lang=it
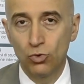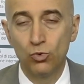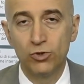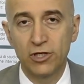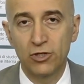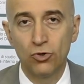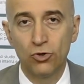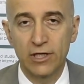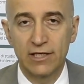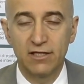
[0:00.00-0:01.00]

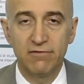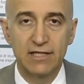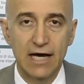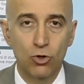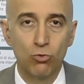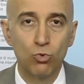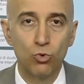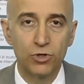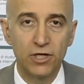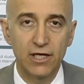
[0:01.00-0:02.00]
ulteriori attività
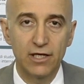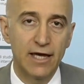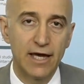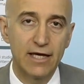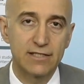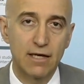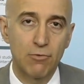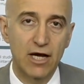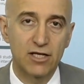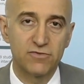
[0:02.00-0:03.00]
comuni e
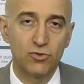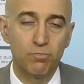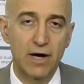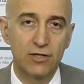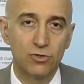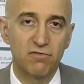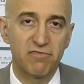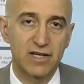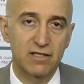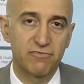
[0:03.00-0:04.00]
stiamo anche sviluppando
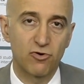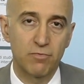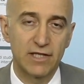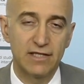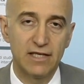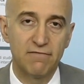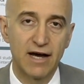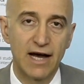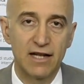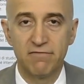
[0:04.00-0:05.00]
un'offerta
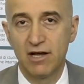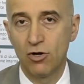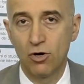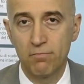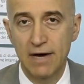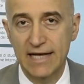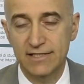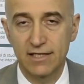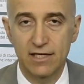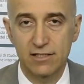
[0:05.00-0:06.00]
formativa a livello
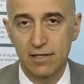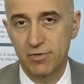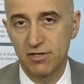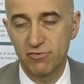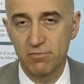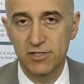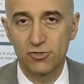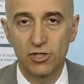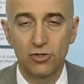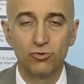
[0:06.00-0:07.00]
master, sempre di
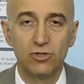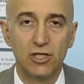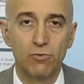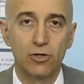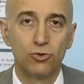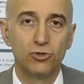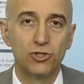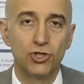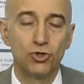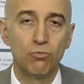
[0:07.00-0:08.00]
formazione continua, con
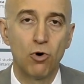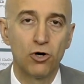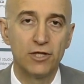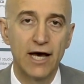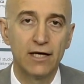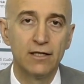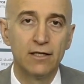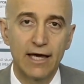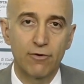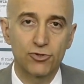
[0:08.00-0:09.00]
Ticino Moda
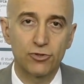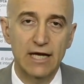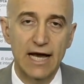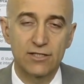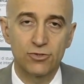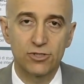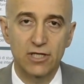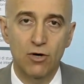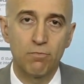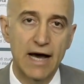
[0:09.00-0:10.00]
e in questo caso
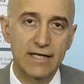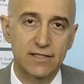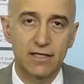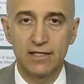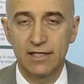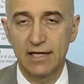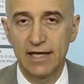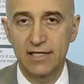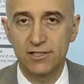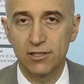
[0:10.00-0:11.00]
sarà un master in
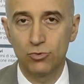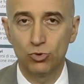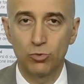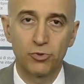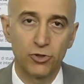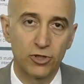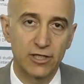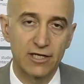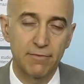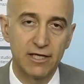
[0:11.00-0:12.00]
inglese tenuto
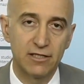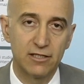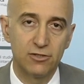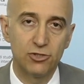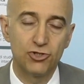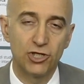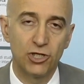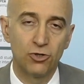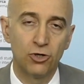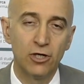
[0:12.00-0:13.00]
prioritariamente in
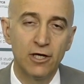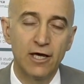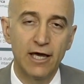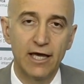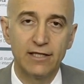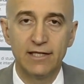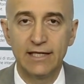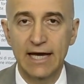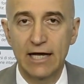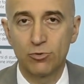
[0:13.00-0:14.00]
Ticino e
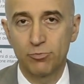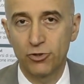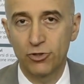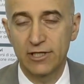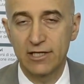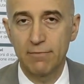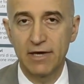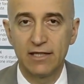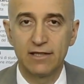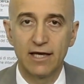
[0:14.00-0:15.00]
dedicato
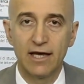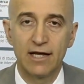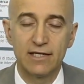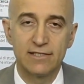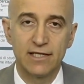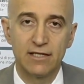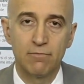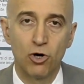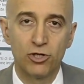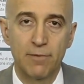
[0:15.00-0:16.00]
prioritariamente alle
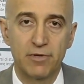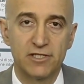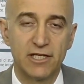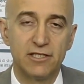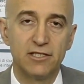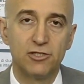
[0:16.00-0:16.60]
aziende moda presenti in